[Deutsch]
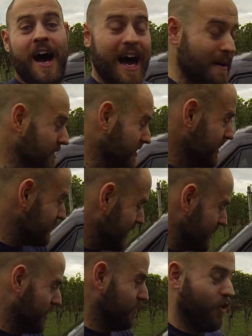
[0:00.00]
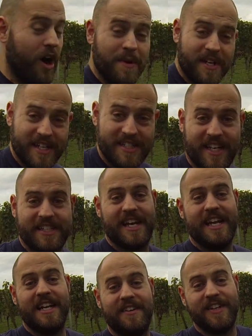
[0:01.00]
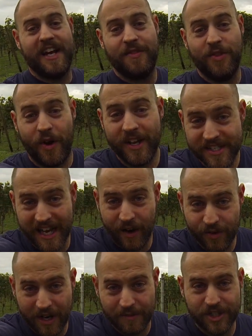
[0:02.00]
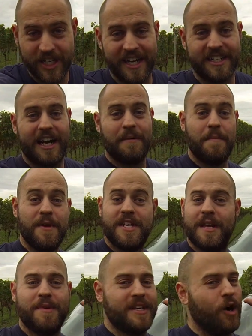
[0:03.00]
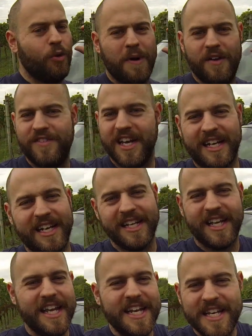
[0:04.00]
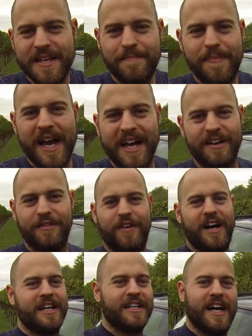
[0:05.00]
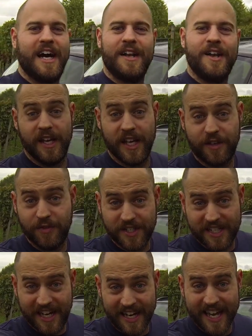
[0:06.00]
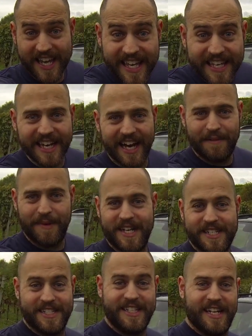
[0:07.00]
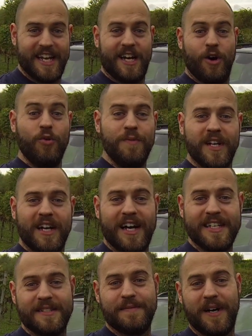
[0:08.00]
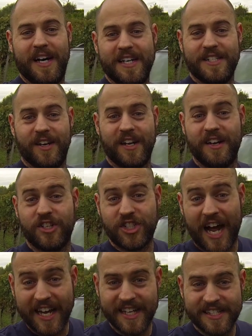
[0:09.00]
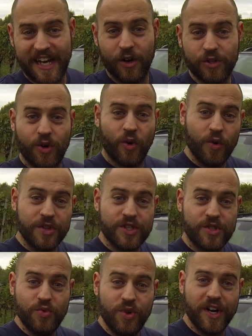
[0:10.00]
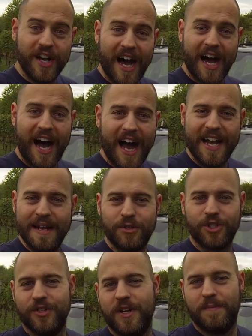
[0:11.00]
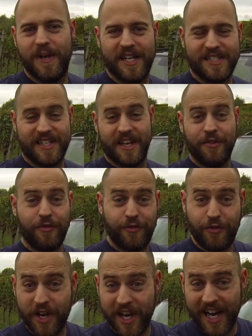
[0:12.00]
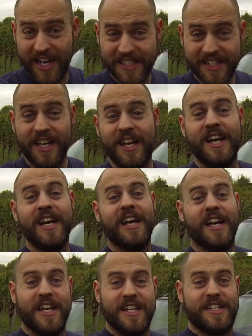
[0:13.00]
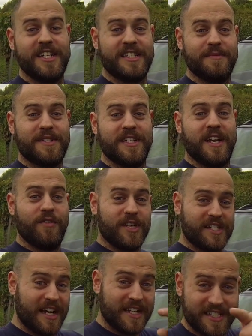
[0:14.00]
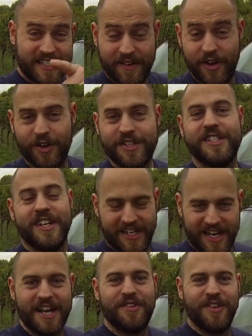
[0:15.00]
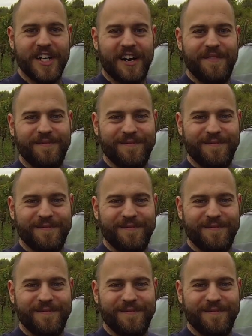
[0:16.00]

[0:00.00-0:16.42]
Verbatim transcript: Aber wie gesagt, ich freue mich, dass ich jetzt endlich wieder ein neues Auto am Start habe, mit dem ich auch mal wirklich in die Berge fahren kann. Ich würde sagen, ich laber jetzt nicht länger um den heißen Preis, sondern steige ins Auto und suche nach einem schönen Plätzchen für die Nacht. In diesem Sinne würde ich sagen, sehen wir uns gleich wieder.